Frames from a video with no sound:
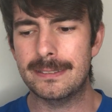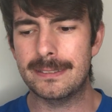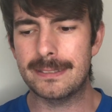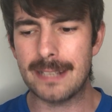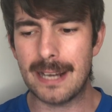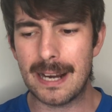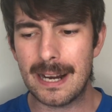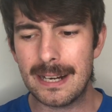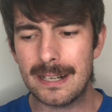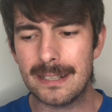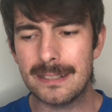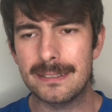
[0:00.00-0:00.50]

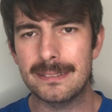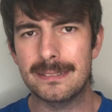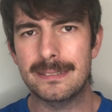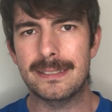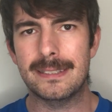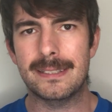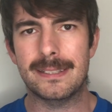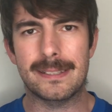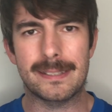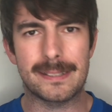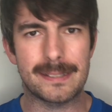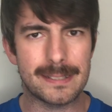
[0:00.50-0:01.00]
da
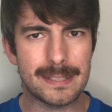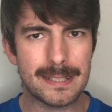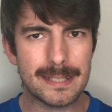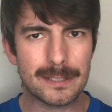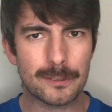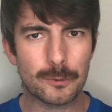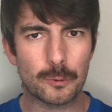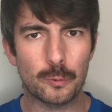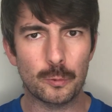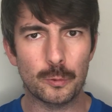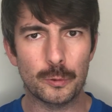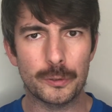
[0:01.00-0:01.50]

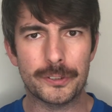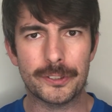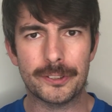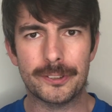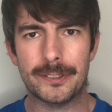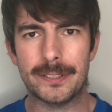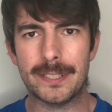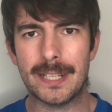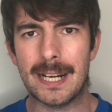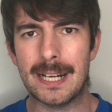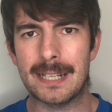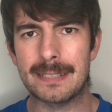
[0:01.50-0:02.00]
sehr gut
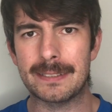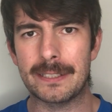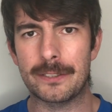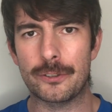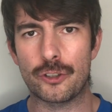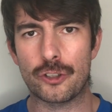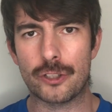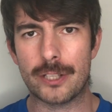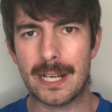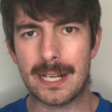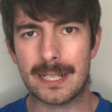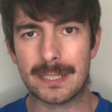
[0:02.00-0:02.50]
die eigenen
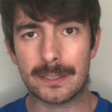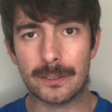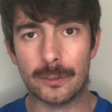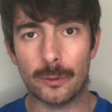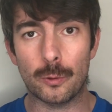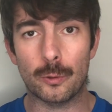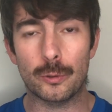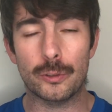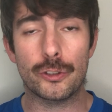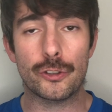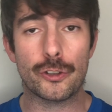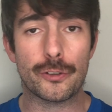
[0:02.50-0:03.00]
Stärken
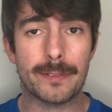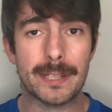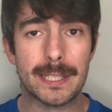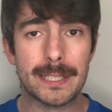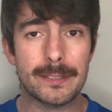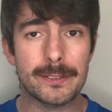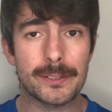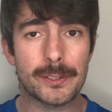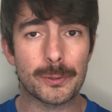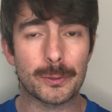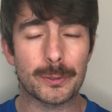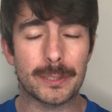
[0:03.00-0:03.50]
und
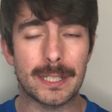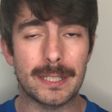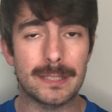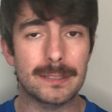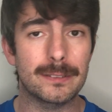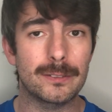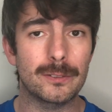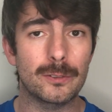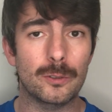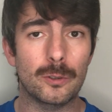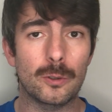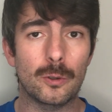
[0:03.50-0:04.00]
Schwächen zu
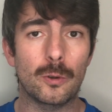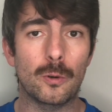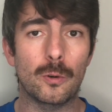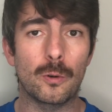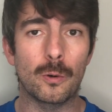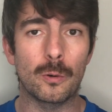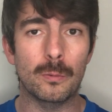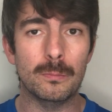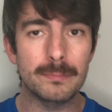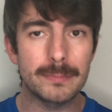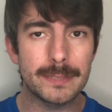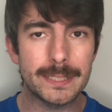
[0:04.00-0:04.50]
kennen,
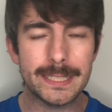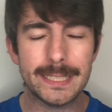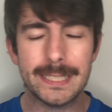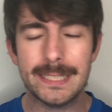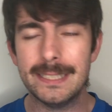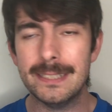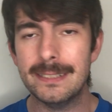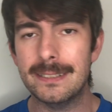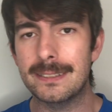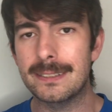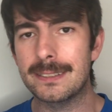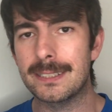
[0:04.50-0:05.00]
um
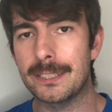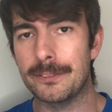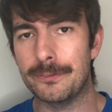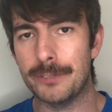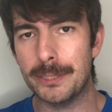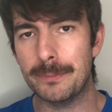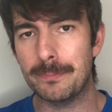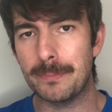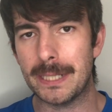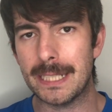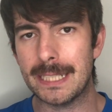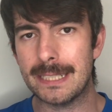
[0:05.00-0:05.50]
die
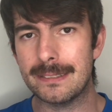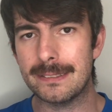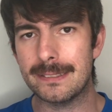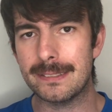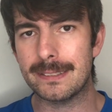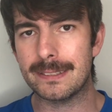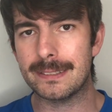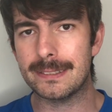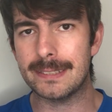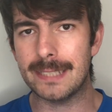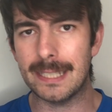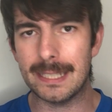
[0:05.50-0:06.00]

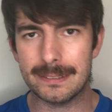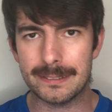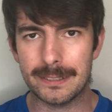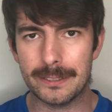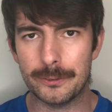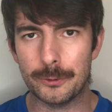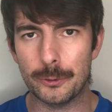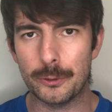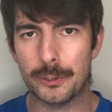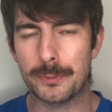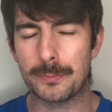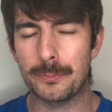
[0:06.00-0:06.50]
gewinnbringend gegen
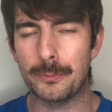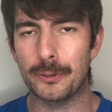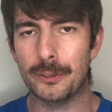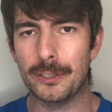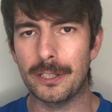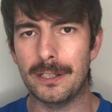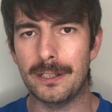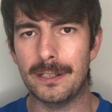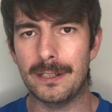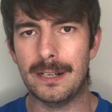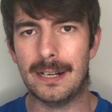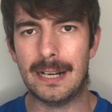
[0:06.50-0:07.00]
die
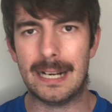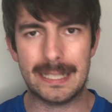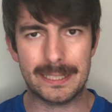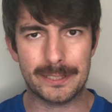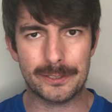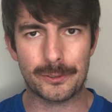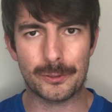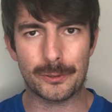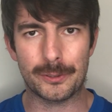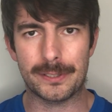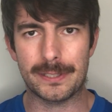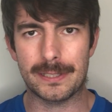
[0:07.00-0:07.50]
Duisburger
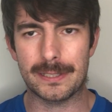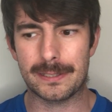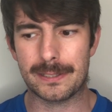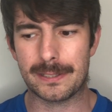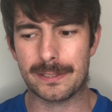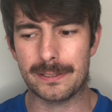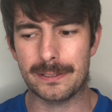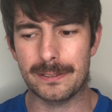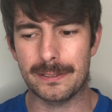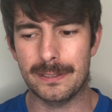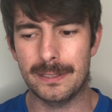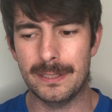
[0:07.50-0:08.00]

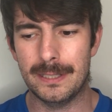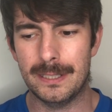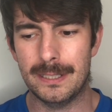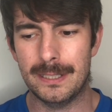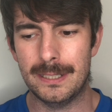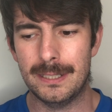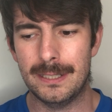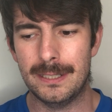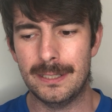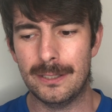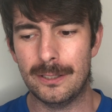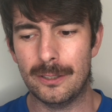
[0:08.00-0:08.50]
einzusetzen.
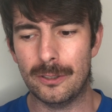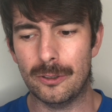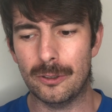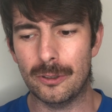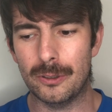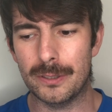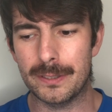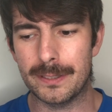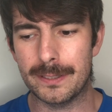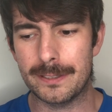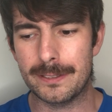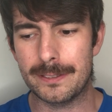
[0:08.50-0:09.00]

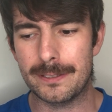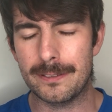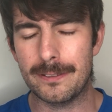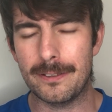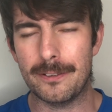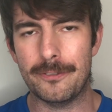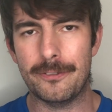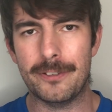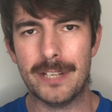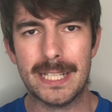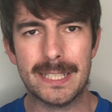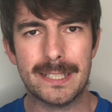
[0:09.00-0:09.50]
Und
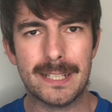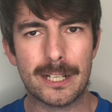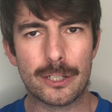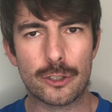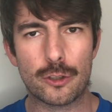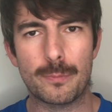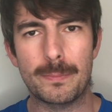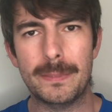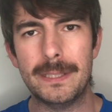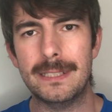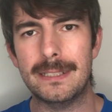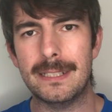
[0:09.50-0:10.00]
wer nach
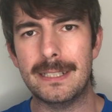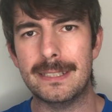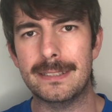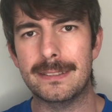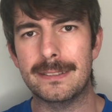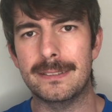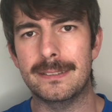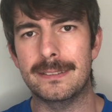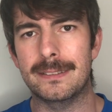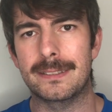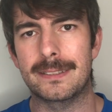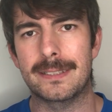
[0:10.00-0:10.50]

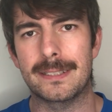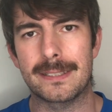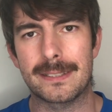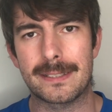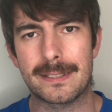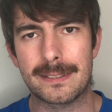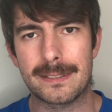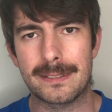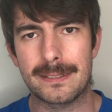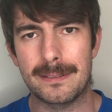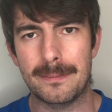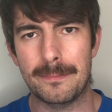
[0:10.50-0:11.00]
Spielende
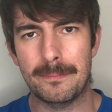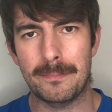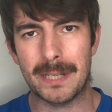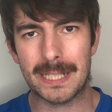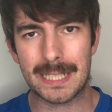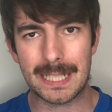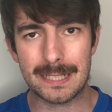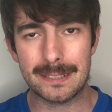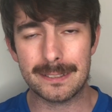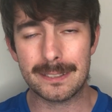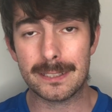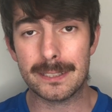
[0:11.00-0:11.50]
das
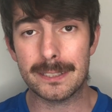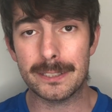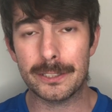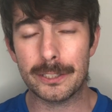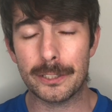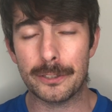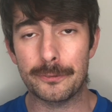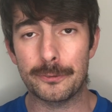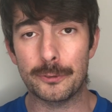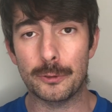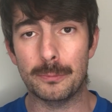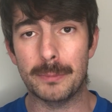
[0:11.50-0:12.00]

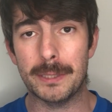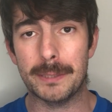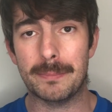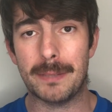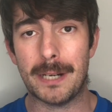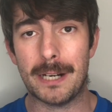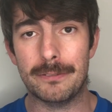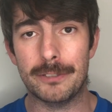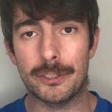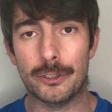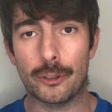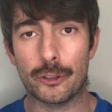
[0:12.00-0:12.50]
Magenta-Interview mit
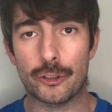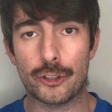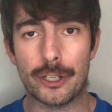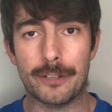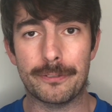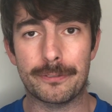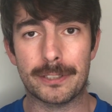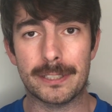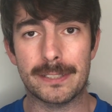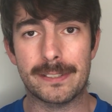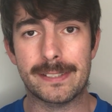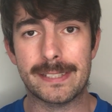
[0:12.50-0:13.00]
Pavel
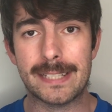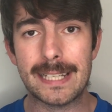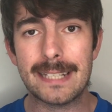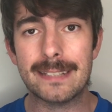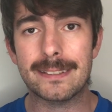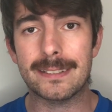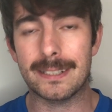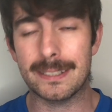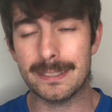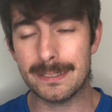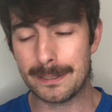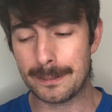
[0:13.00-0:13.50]
Dotschew
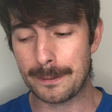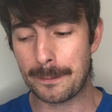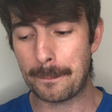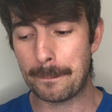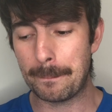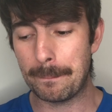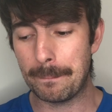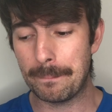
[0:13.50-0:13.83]
gesehen hat,